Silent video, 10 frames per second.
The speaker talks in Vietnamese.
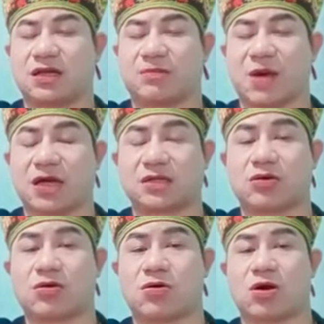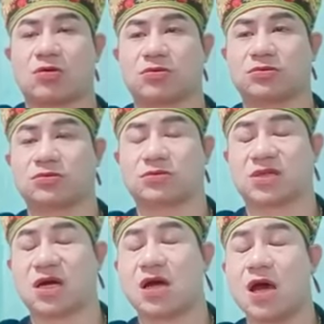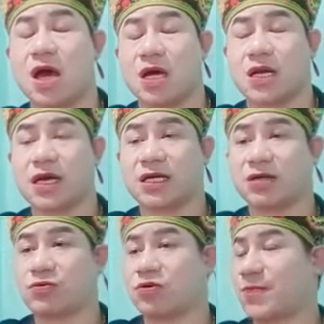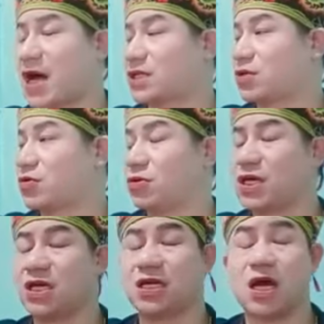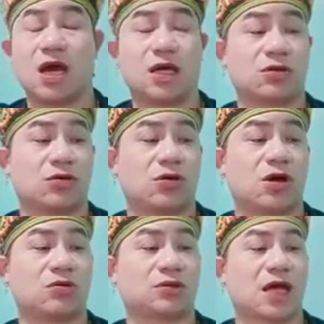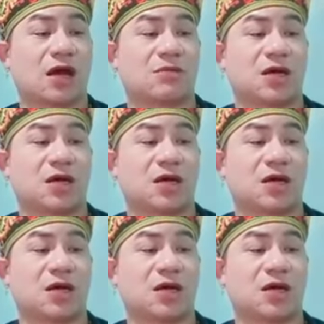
kinh tặng tô công ờ, đầy dù bằng thổ ti tô công tăng